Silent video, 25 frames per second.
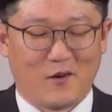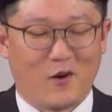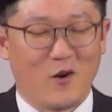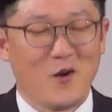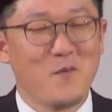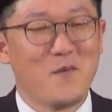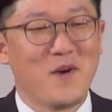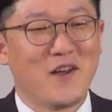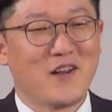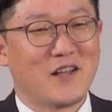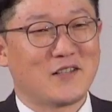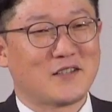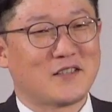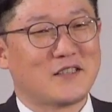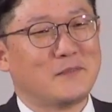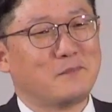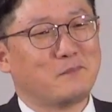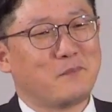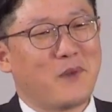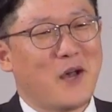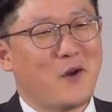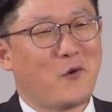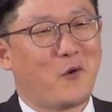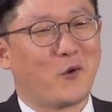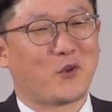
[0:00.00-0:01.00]
얼마나
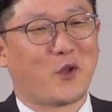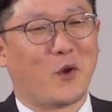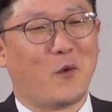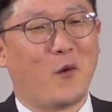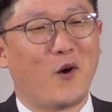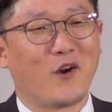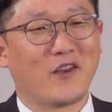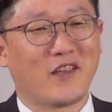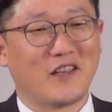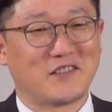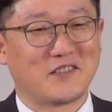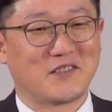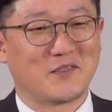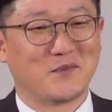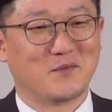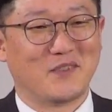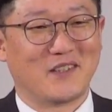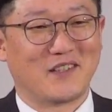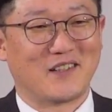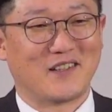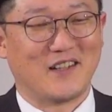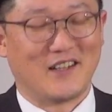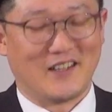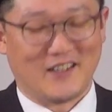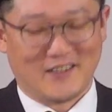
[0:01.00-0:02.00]
습하고
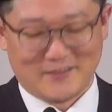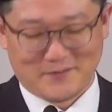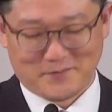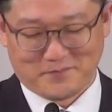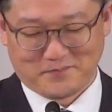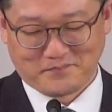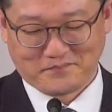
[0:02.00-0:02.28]
더웠겠습니까?